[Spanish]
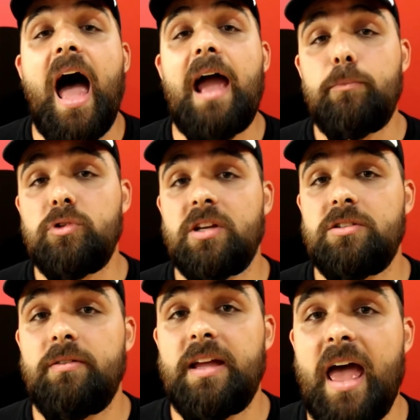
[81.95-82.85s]
Hay
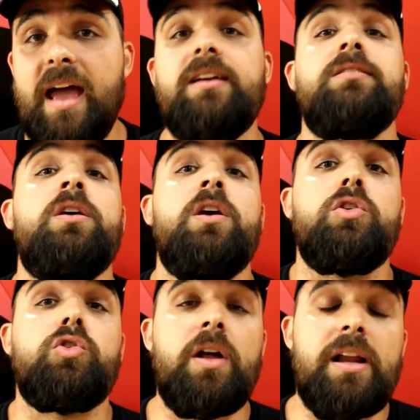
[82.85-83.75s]
muchas novedades,
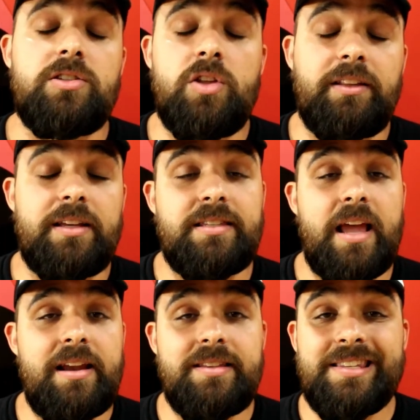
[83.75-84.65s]
Todas las notas
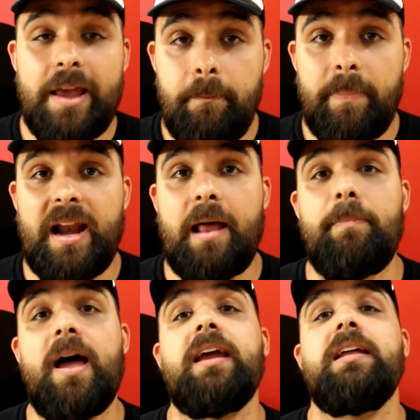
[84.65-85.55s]
salen siempre en la
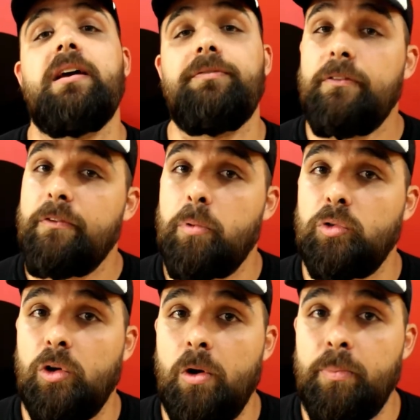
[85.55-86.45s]
página
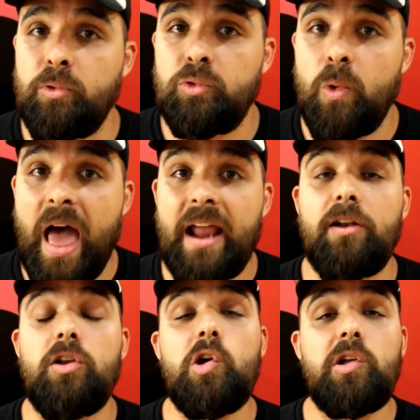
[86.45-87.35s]
fefe.com.ar.
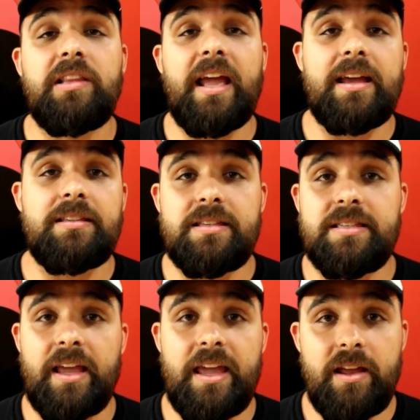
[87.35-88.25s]
No dejes de
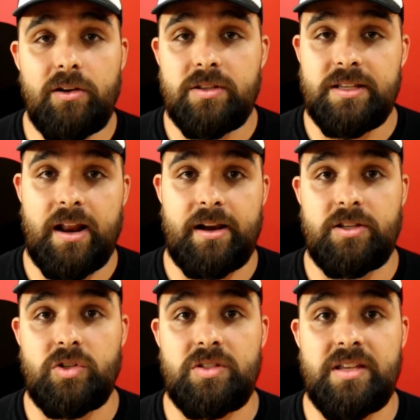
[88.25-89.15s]
seguirnos en las
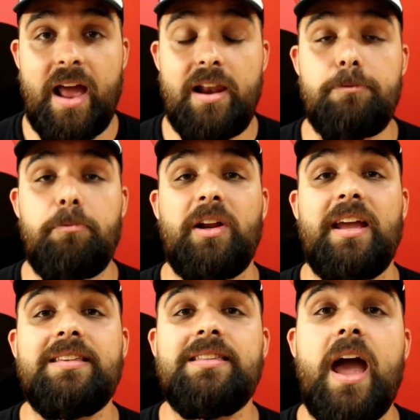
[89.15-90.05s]
redes sociales
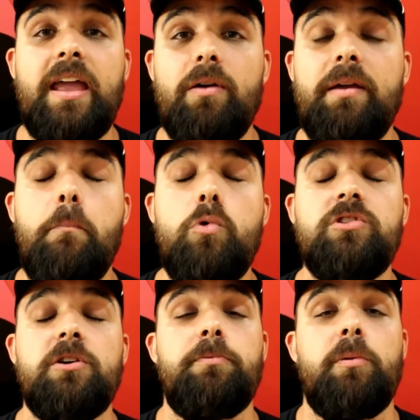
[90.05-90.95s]
porque este año hay
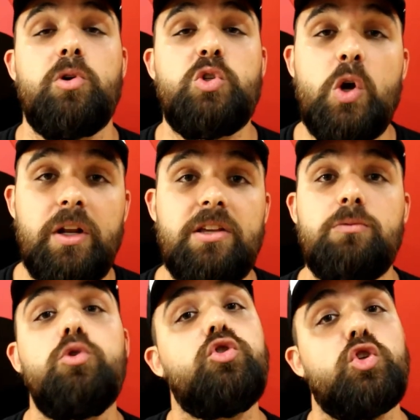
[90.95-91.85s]
muchas promociones,
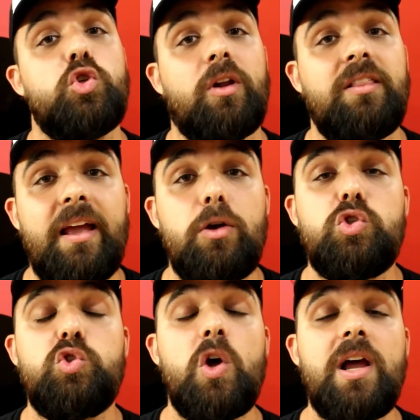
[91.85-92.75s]
muchos sorteos
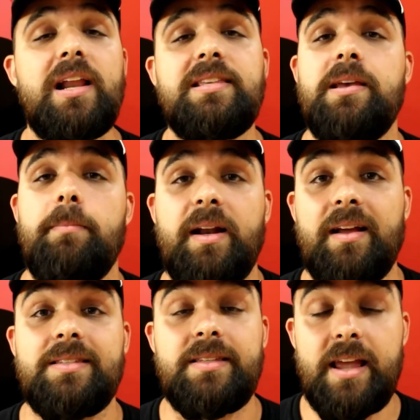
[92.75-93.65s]
todas las
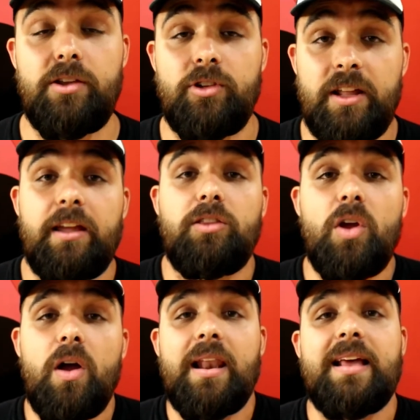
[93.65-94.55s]
semanas. Sí, yo dije
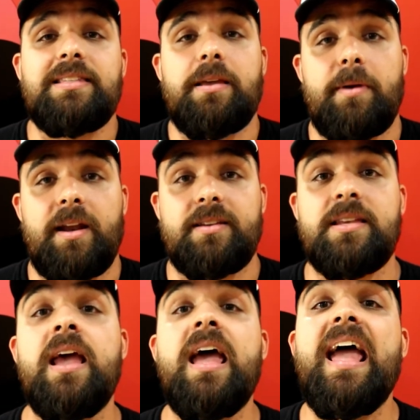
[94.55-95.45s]
todas las semanas.
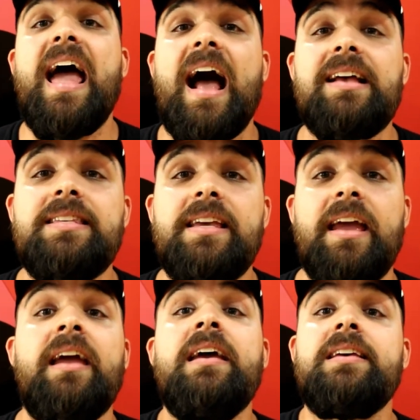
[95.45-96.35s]
Así
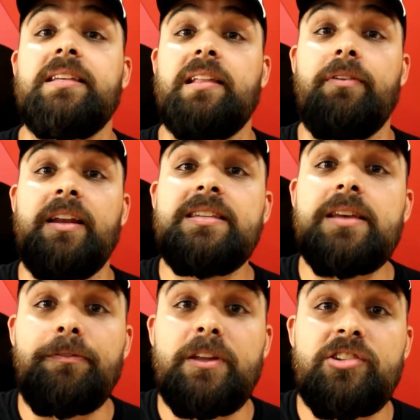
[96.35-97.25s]
que si te venís
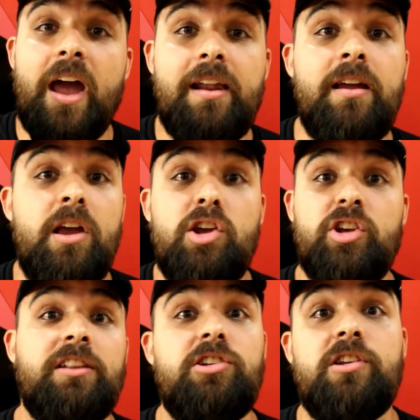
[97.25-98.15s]
a fichar,
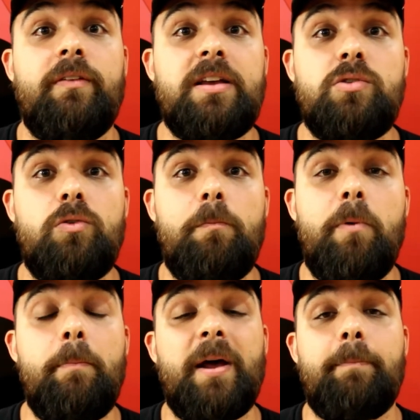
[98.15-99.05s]
ya te llevas un
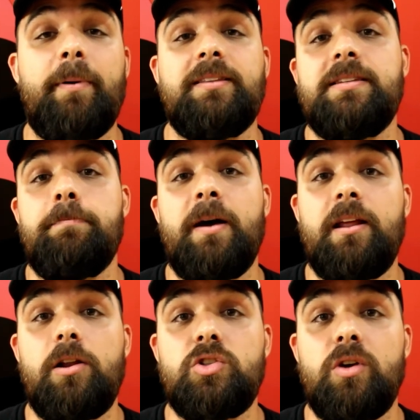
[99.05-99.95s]
cupón para participar
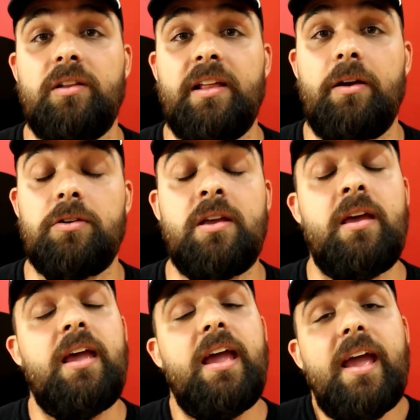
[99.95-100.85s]
de los sorteos.
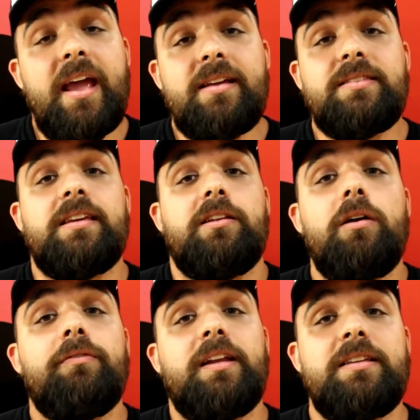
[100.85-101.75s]
Y si
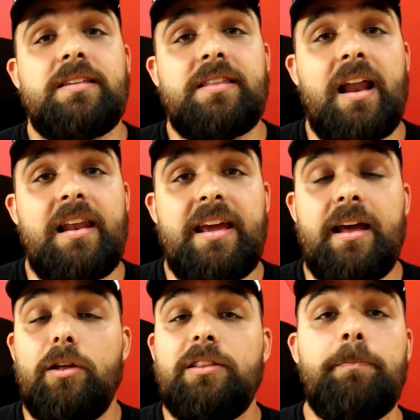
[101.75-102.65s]
no venís hasta la
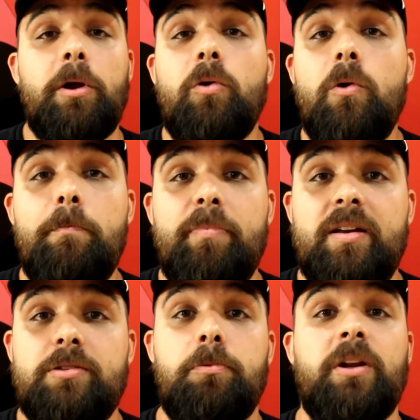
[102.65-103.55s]
liga, no te
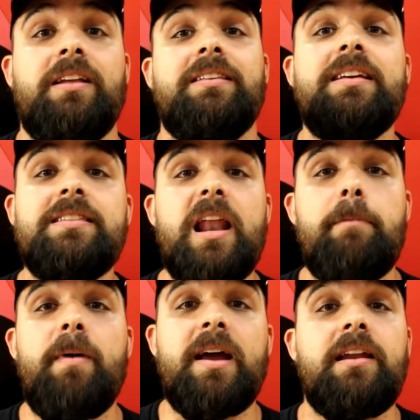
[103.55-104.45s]
preocupes porque desde
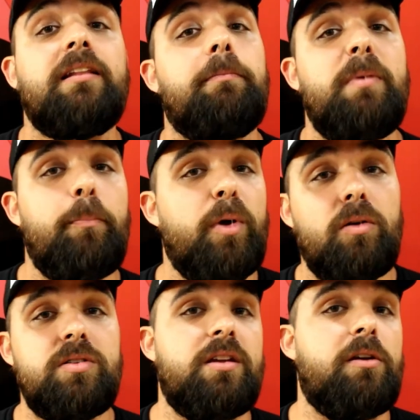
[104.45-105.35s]
la página también puedes
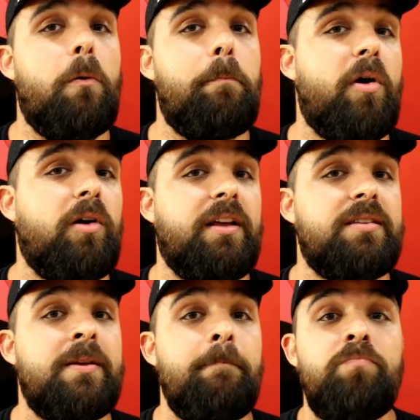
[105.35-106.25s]
conseguir
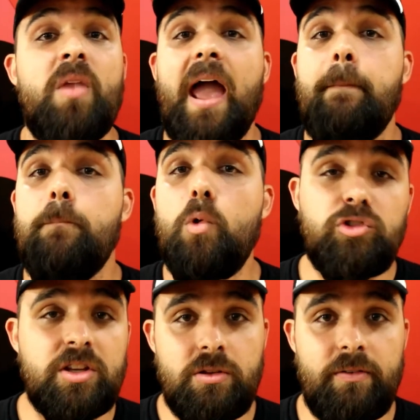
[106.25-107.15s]
cupones. Hay
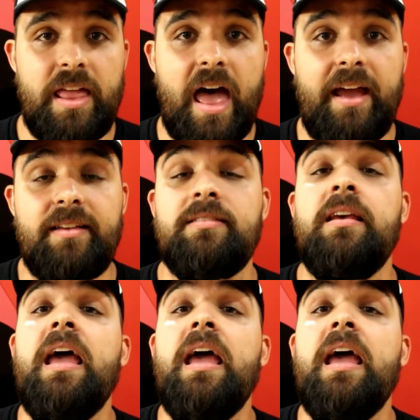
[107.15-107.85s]
muchas novedades.